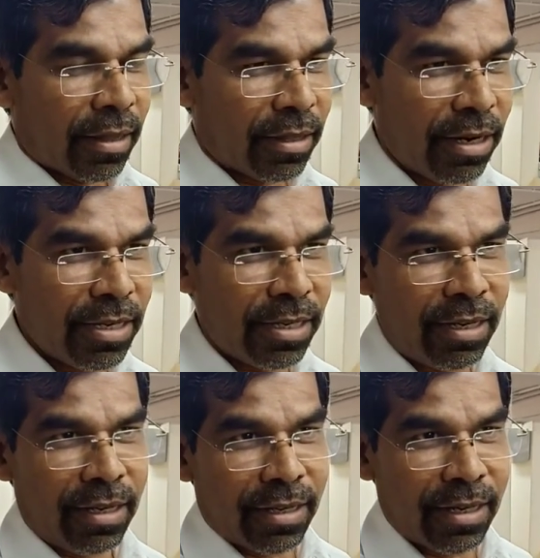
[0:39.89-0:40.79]
திருச்சி
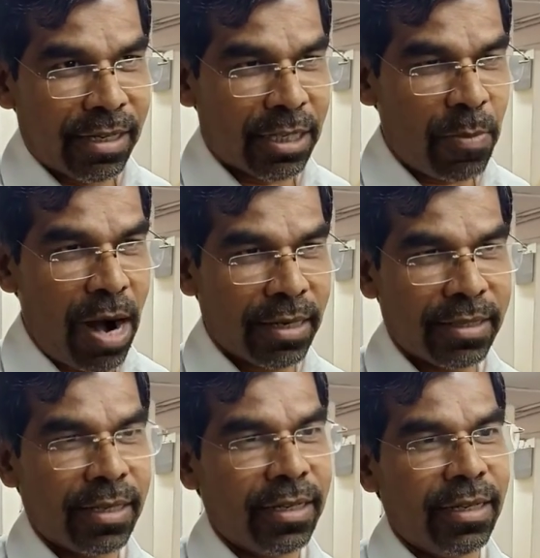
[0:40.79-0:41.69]
ஸ்மார்ட்
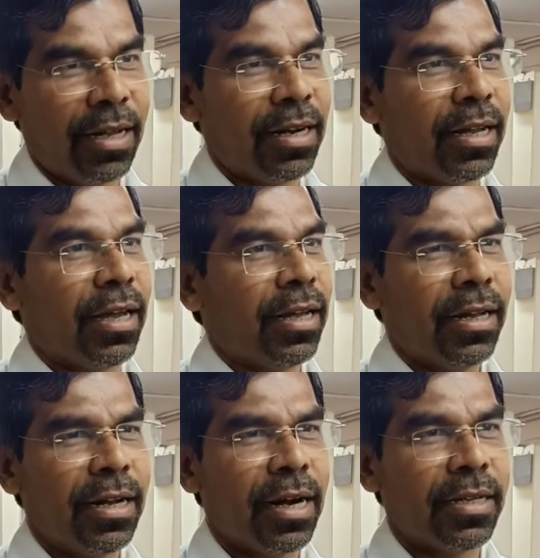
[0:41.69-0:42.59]
சிட்டி என்ற
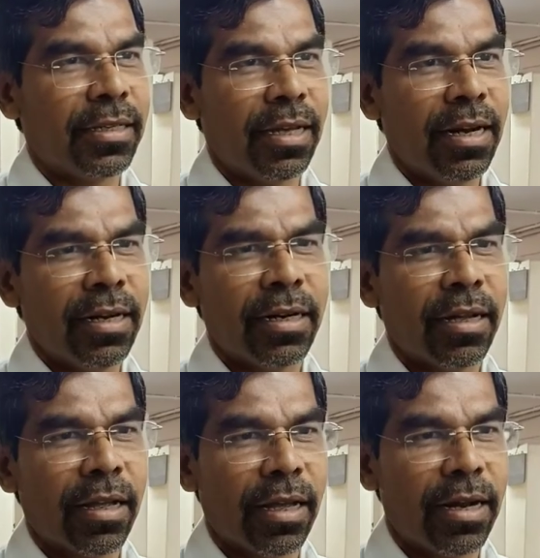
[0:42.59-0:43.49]
நிகழ்ச்சியில்
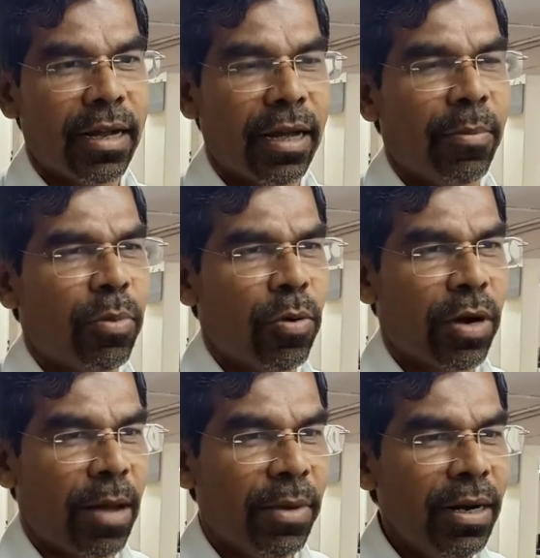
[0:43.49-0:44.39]
என்ற
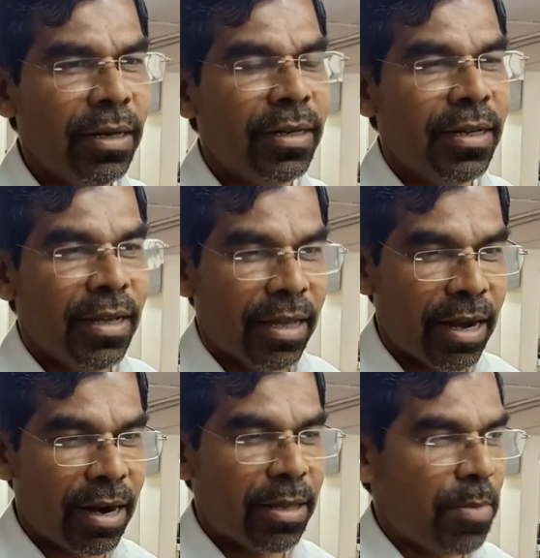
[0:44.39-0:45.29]
ப்ரோக்ராமில்
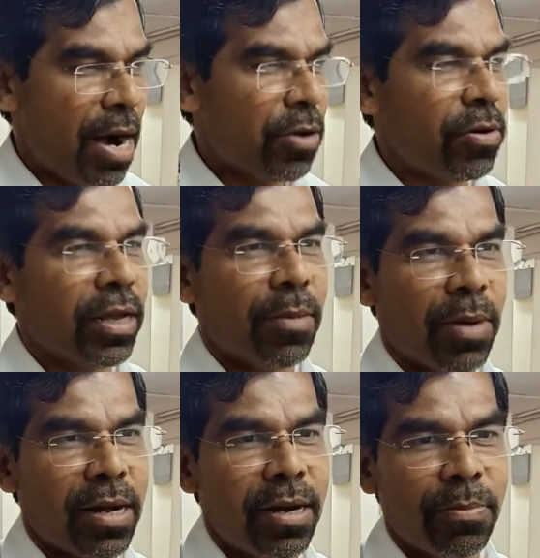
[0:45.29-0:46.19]
எங்களது மாணவருடைய
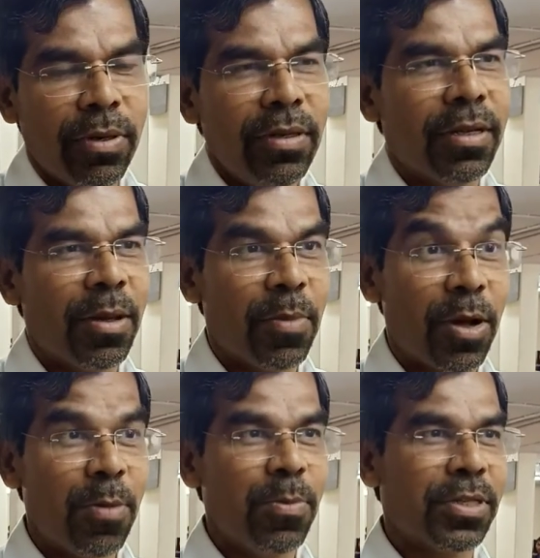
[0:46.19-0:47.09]
பங்களிப்பு
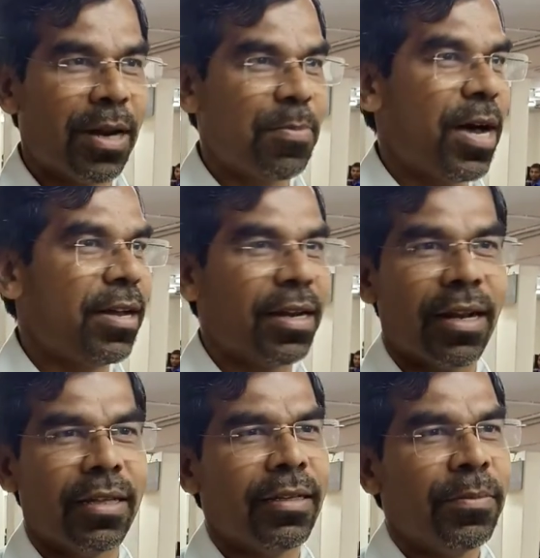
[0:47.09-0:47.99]
மிகவும் சிறப்பாக
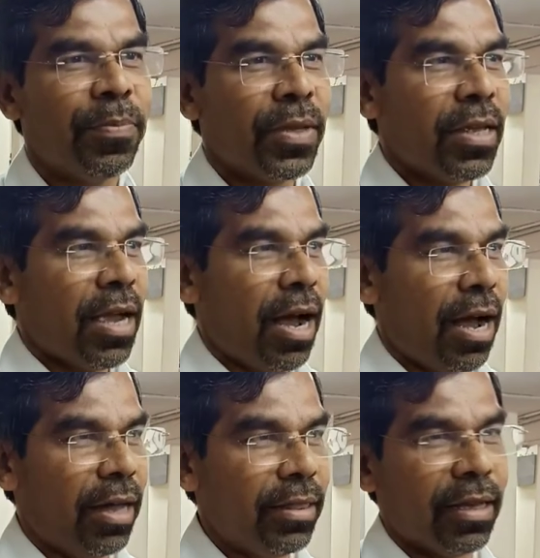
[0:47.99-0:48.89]
இருக்கிறது
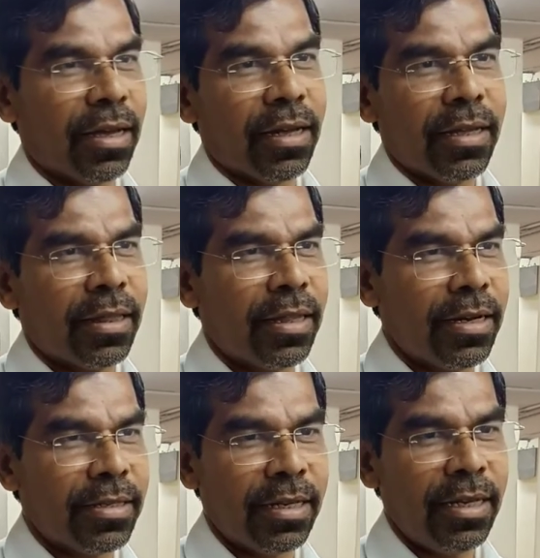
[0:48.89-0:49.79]
அந்த
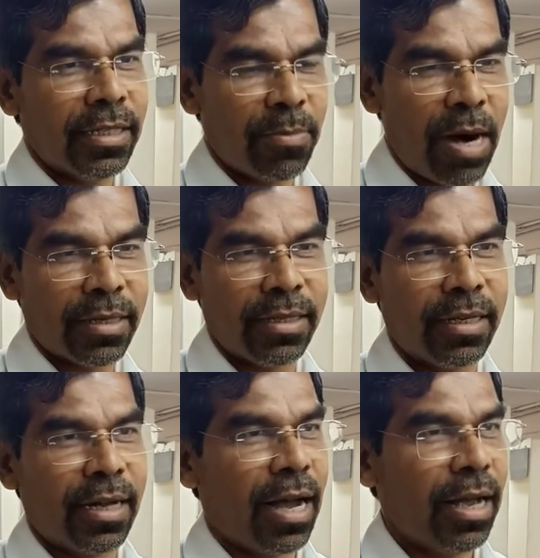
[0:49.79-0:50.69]
திருச்சி ஸ்மார்ட்
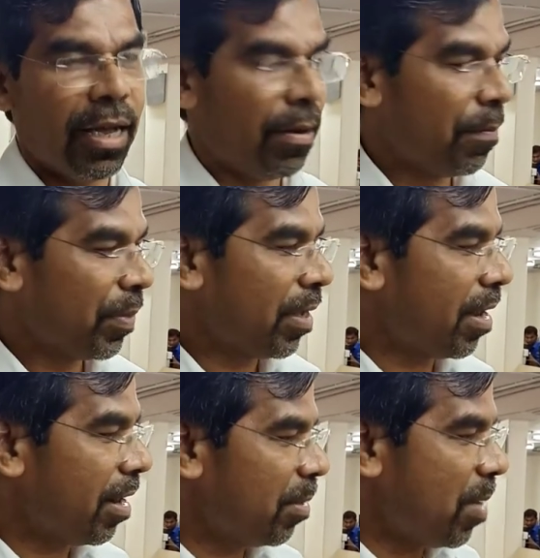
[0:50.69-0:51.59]
சிட்டிக்காக
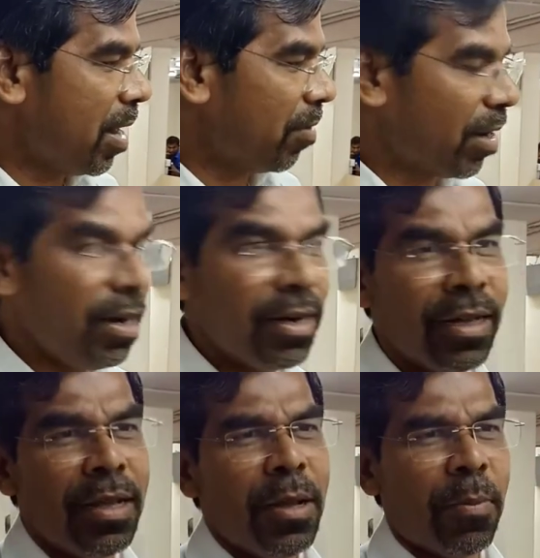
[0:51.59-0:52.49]
எங்களது மாணவர்கள்
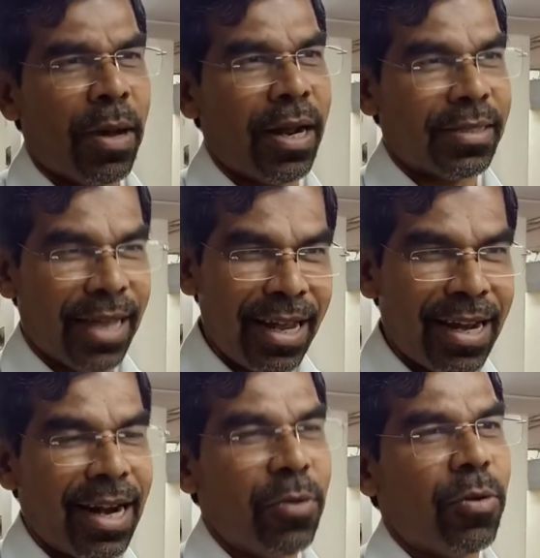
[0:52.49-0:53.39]
பல
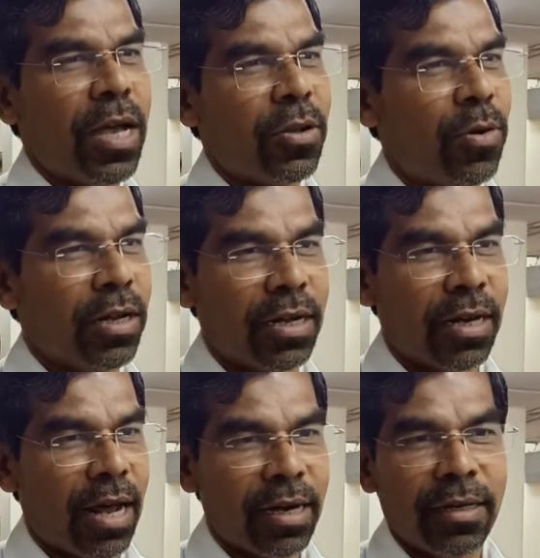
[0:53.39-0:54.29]
செயலிகளை உருவாக்கி
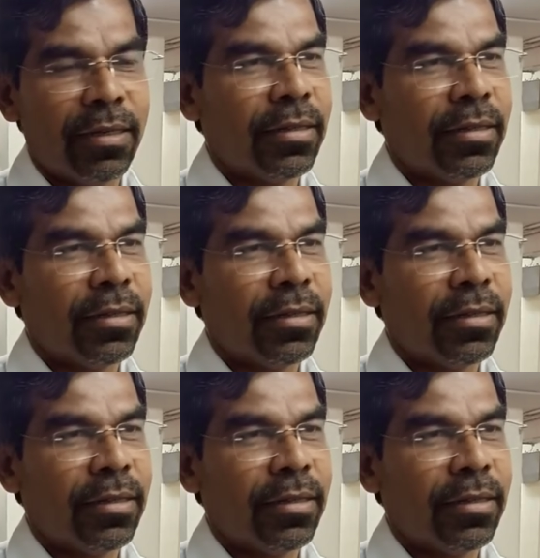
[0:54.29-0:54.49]
கொண்டிருக்கின்றார்கள்